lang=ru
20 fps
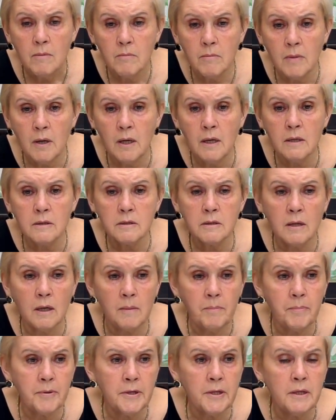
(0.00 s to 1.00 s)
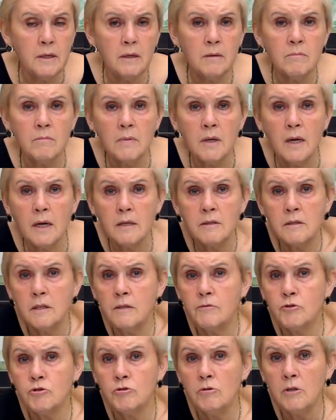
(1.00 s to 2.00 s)
Март, апрель, май, да
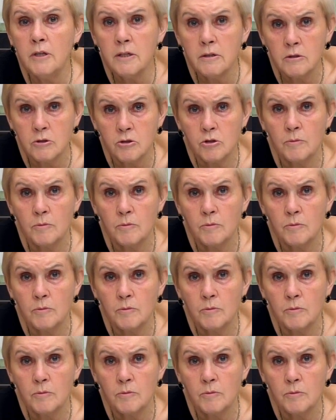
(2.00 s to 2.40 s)
и все лето,